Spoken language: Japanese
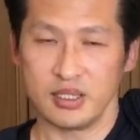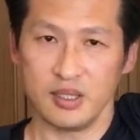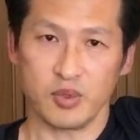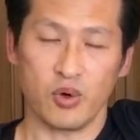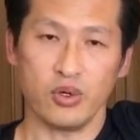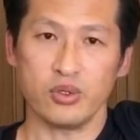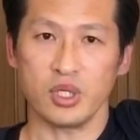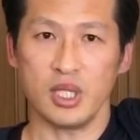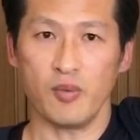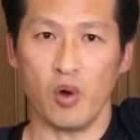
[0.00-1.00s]
でもこういう
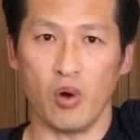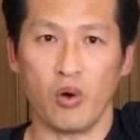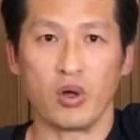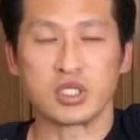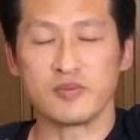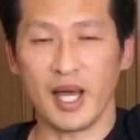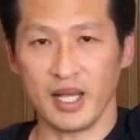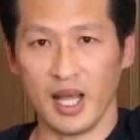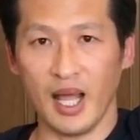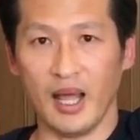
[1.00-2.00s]
時でも骨
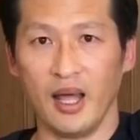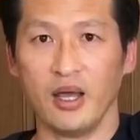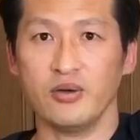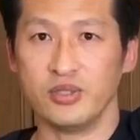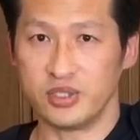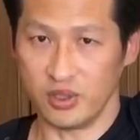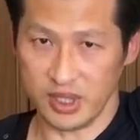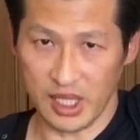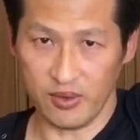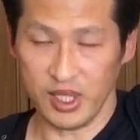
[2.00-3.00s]
盤が後ろ
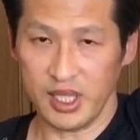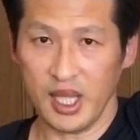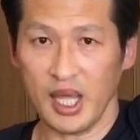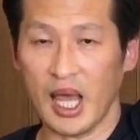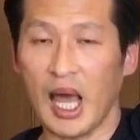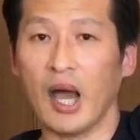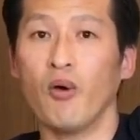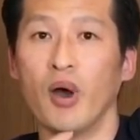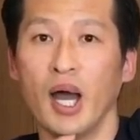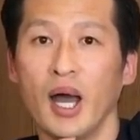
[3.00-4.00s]
に倒れて
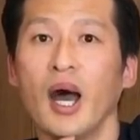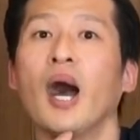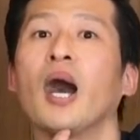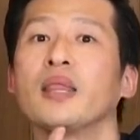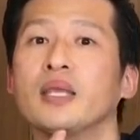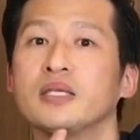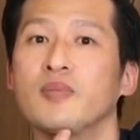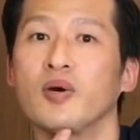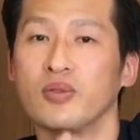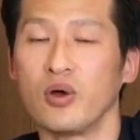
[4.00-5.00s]
顎が上がってし
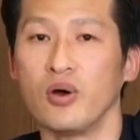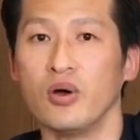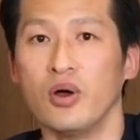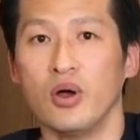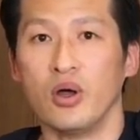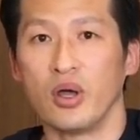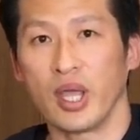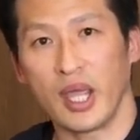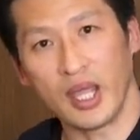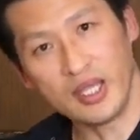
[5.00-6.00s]
まうと
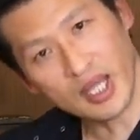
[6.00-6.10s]
へ